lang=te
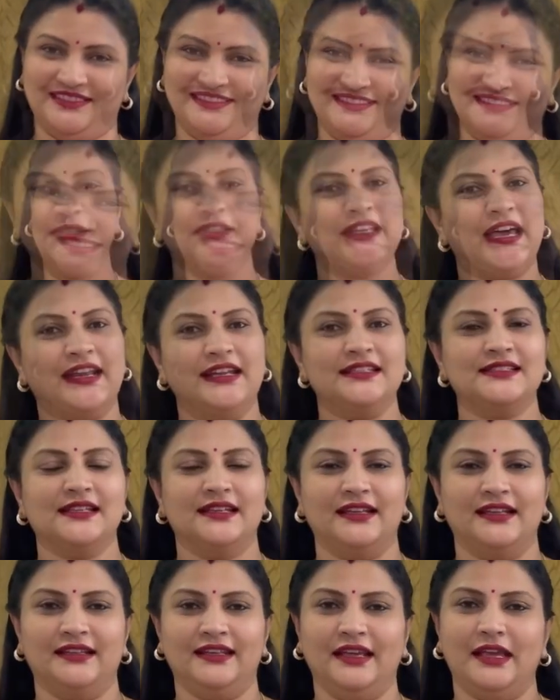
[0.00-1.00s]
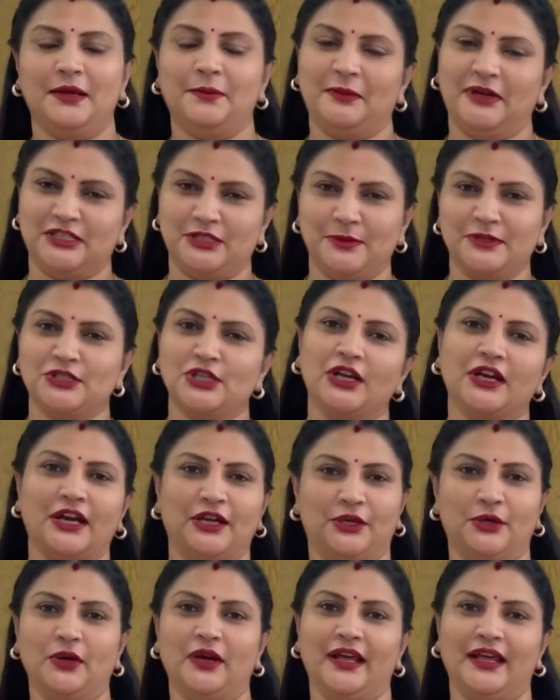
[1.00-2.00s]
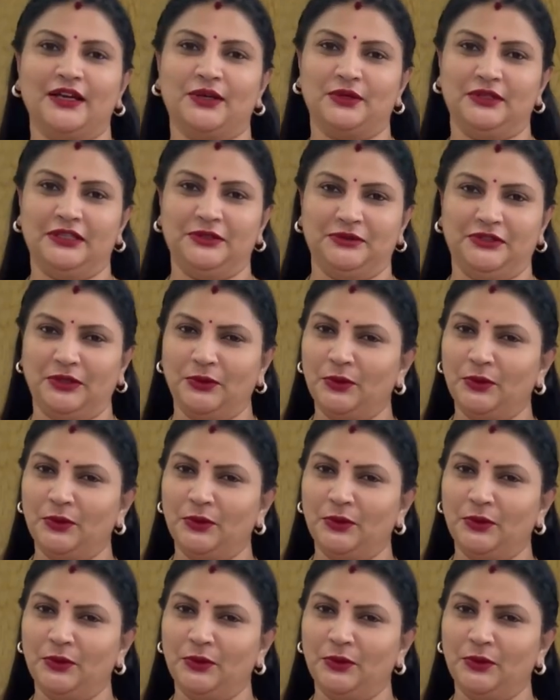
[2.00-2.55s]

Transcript: సో శారీస్ అనేది మధ్య మధ్యలో కట్టుకోవడానికి ఉన్నది